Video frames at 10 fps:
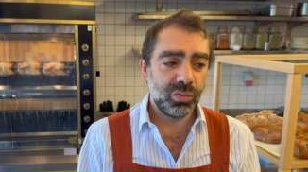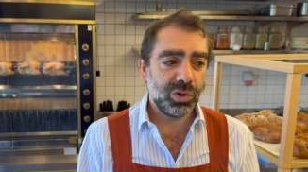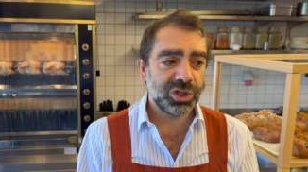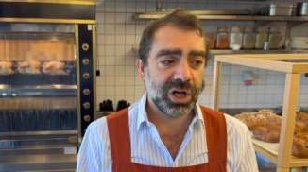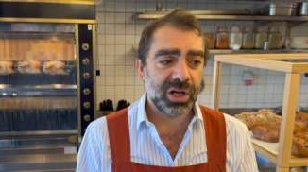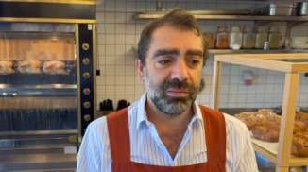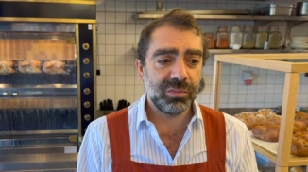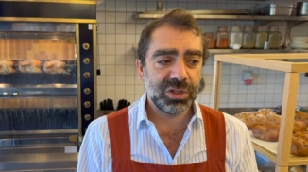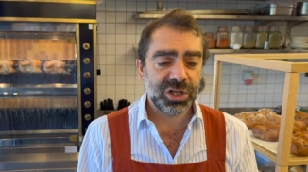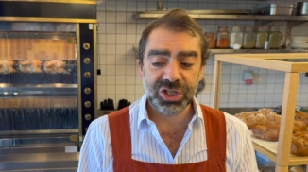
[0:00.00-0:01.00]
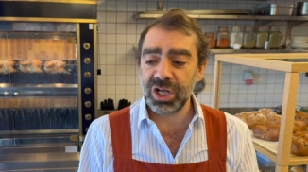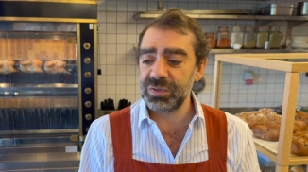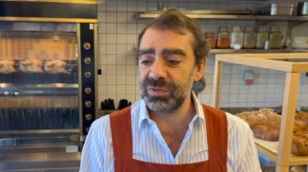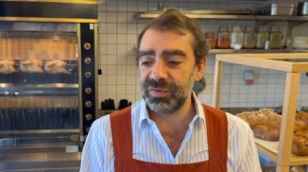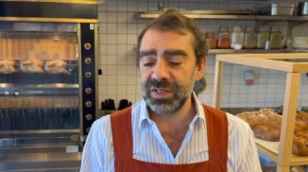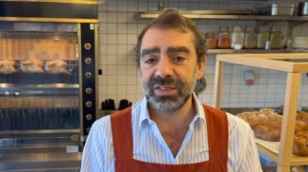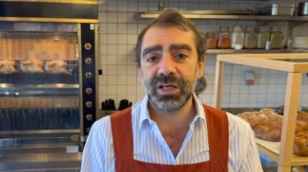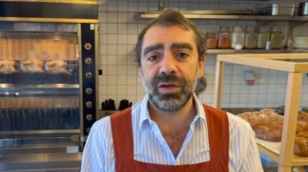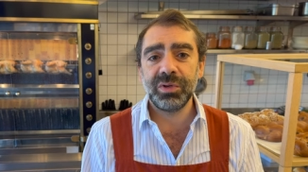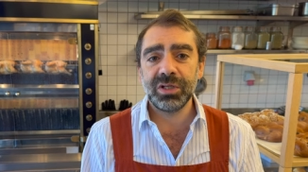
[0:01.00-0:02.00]
واجا كم اجا شخص من فرنسا
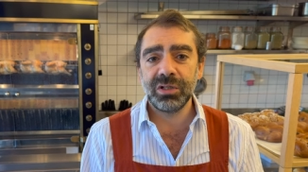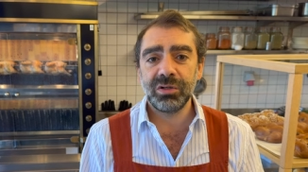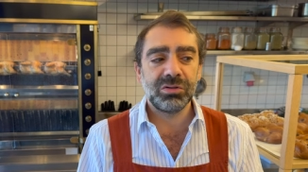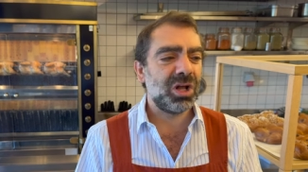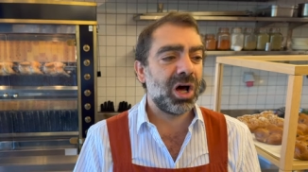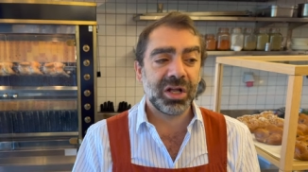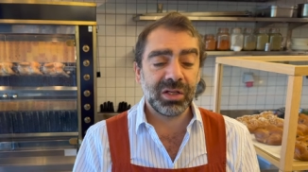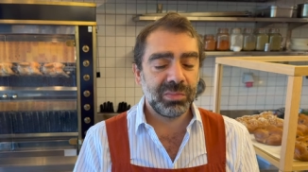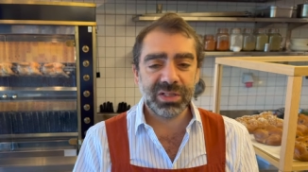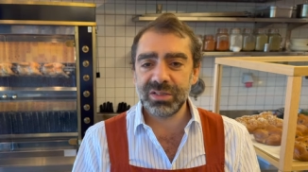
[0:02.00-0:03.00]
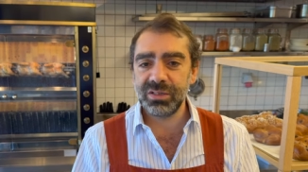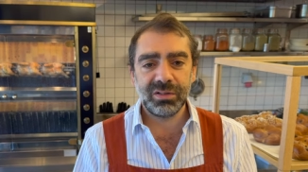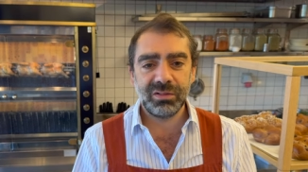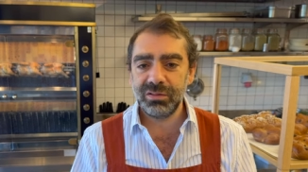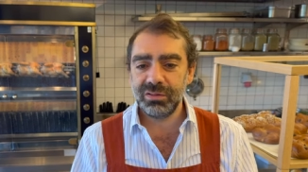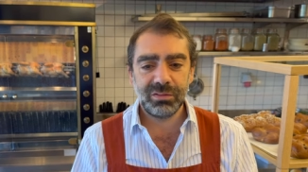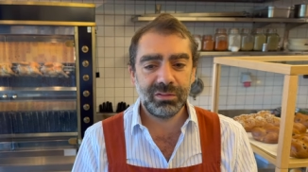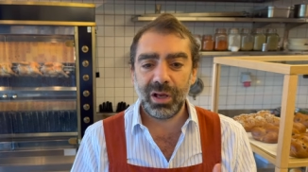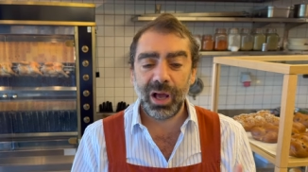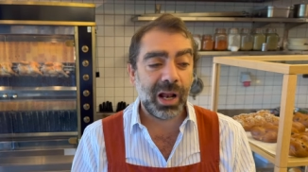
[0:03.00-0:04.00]
كمان آه، نهارين بس
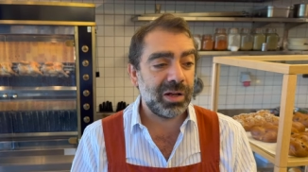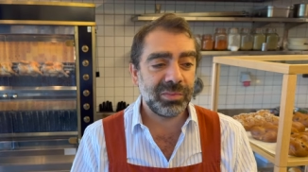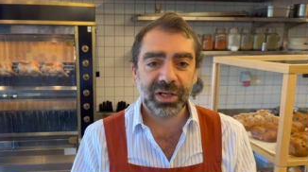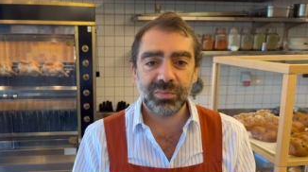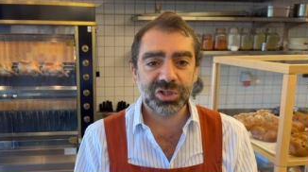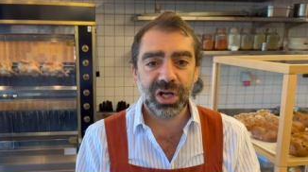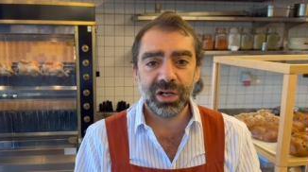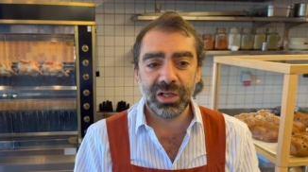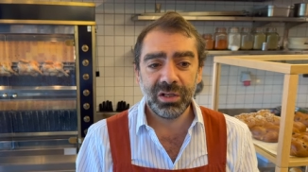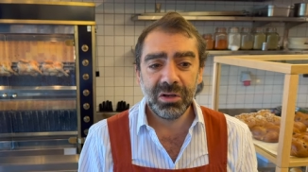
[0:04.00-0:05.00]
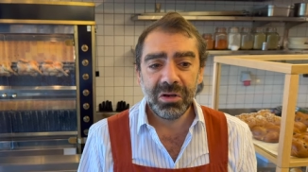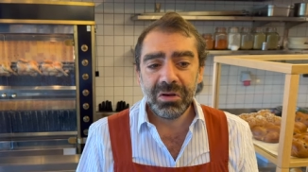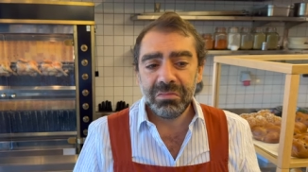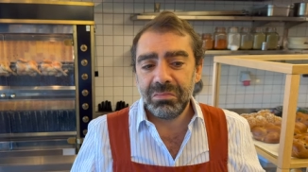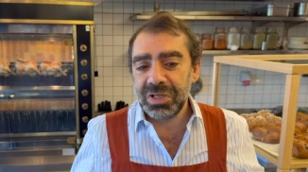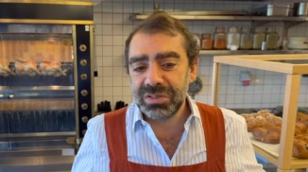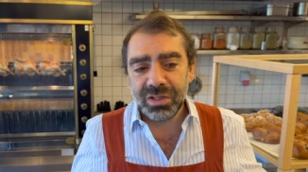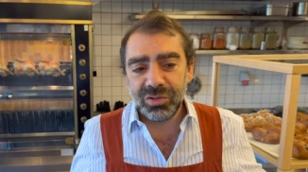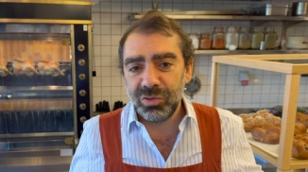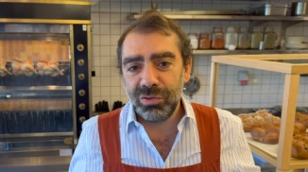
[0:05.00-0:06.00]
علمنا كم شغله بس
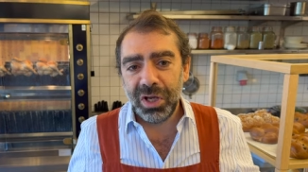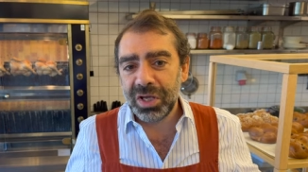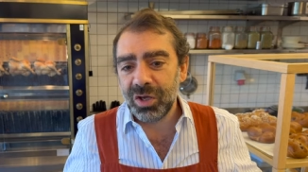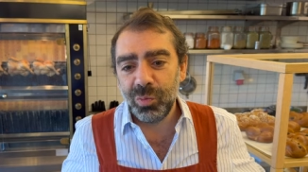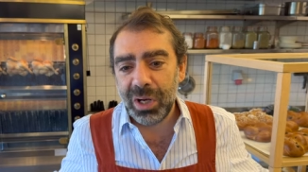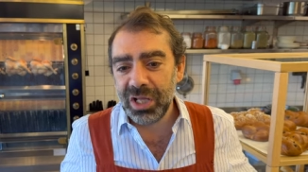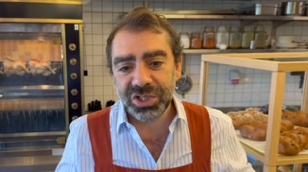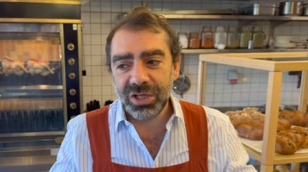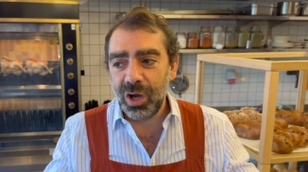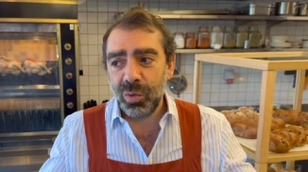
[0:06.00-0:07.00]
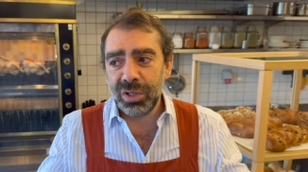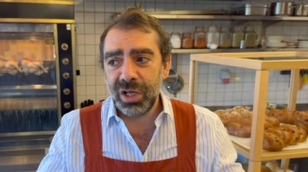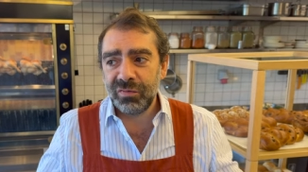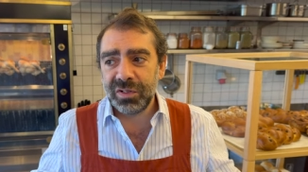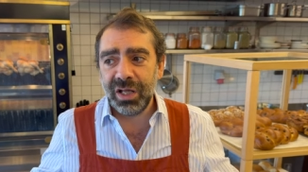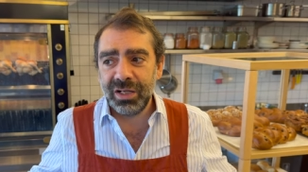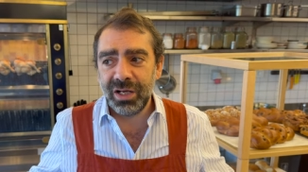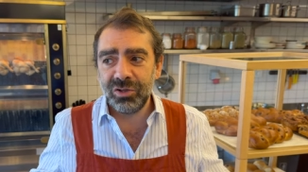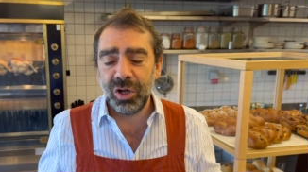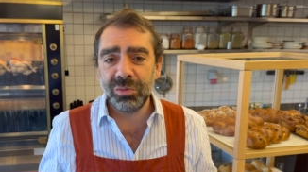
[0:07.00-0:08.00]
انه هيك وبلشنا اول نهار
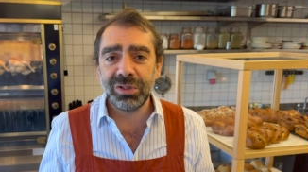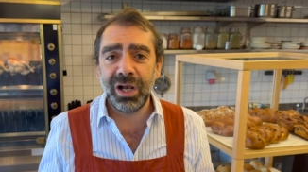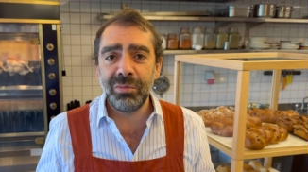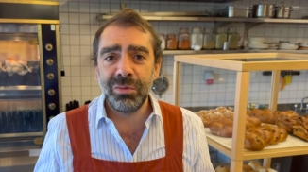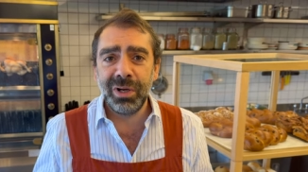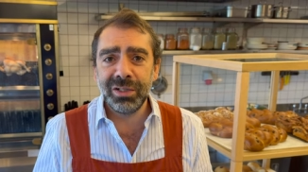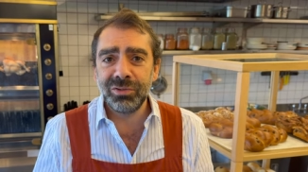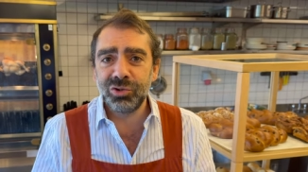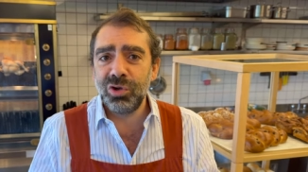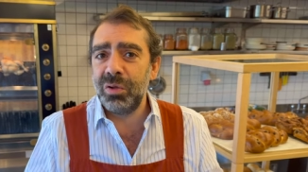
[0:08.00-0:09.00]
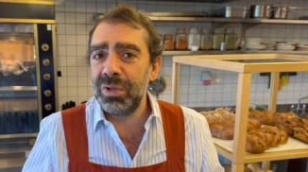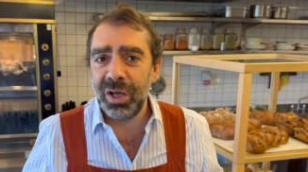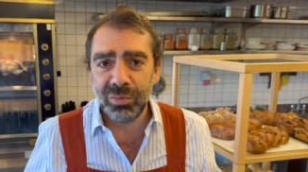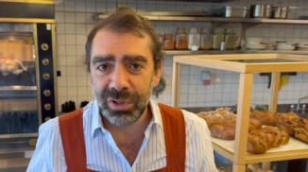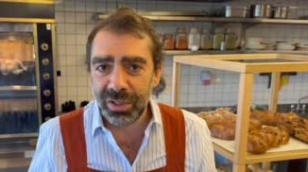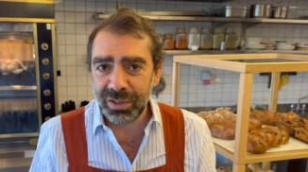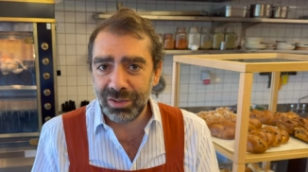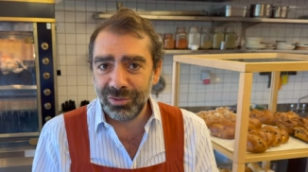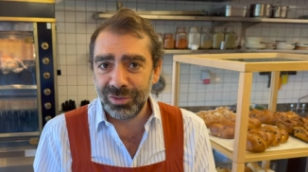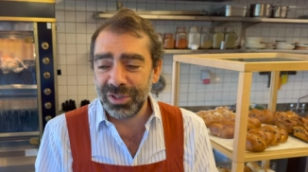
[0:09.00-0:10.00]
فتحنا انه عم نطلع ببعض انه شو عم نعمل
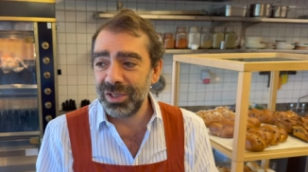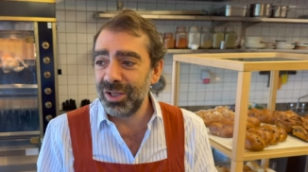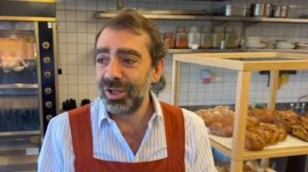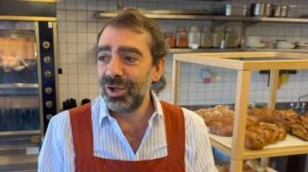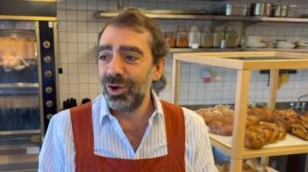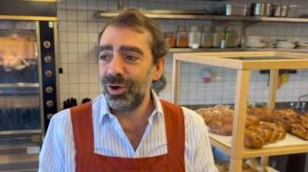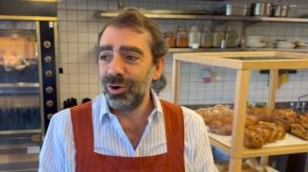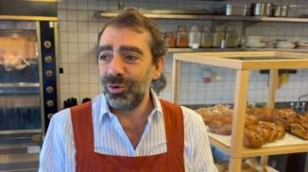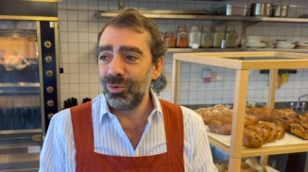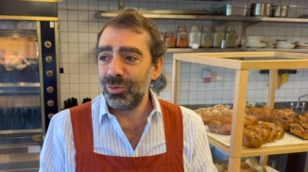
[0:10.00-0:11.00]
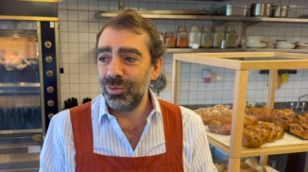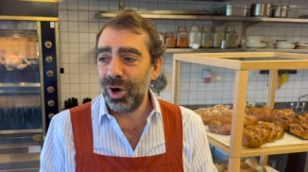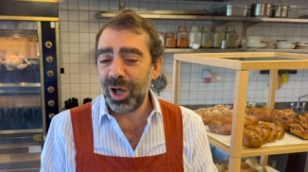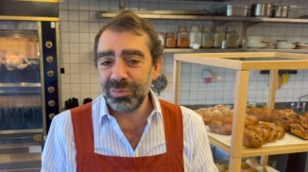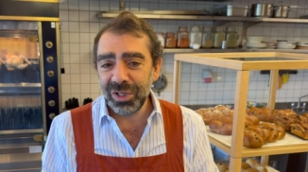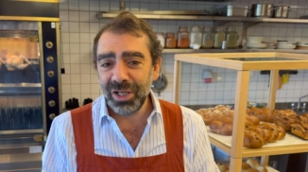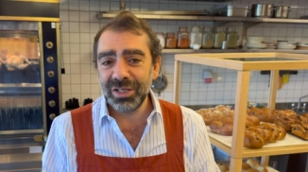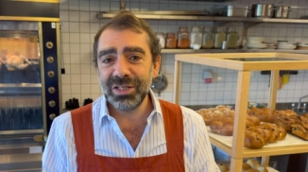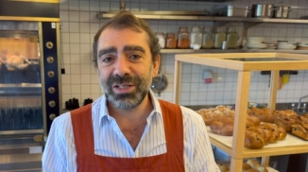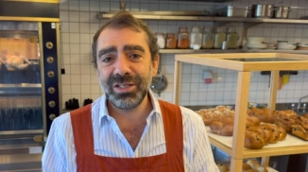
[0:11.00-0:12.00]
هون والحمد لله
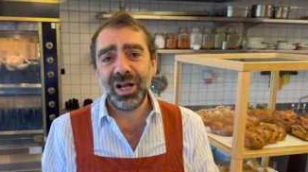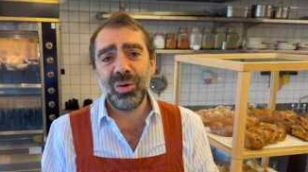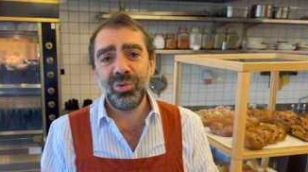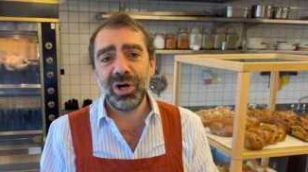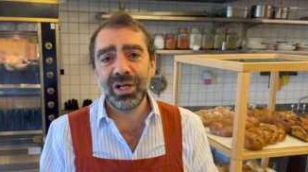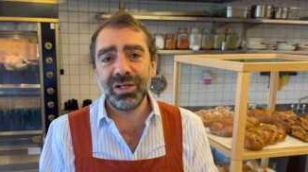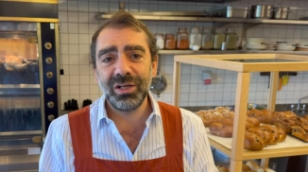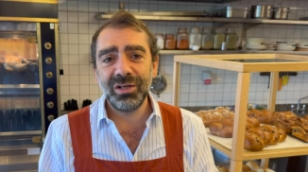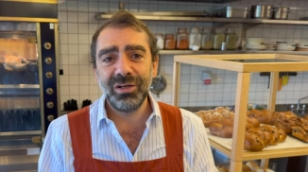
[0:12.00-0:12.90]
الناس كثير حبوا اكلنا